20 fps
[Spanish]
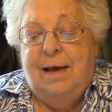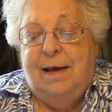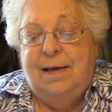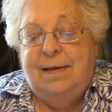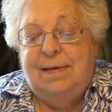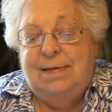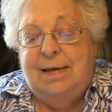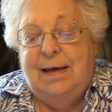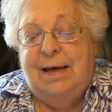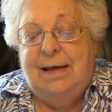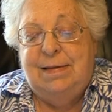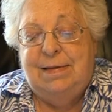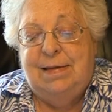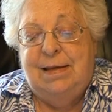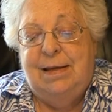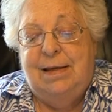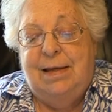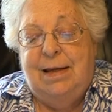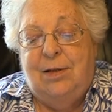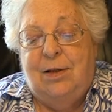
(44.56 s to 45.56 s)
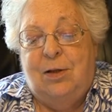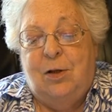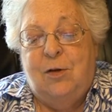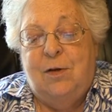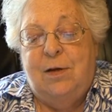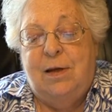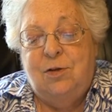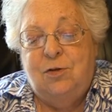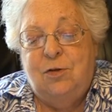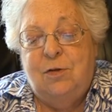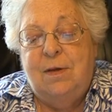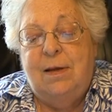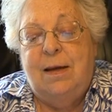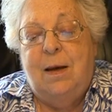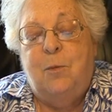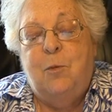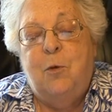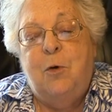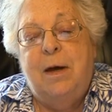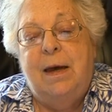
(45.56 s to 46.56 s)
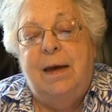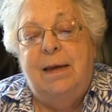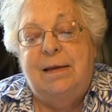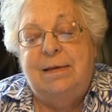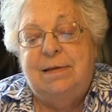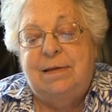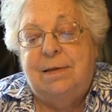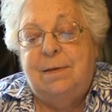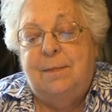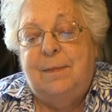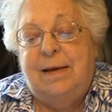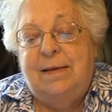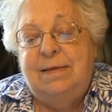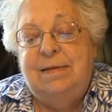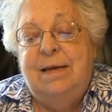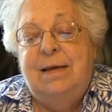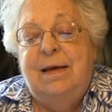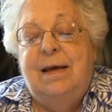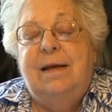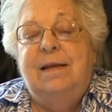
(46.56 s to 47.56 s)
que se hacen a los derechos de las mujeres y demás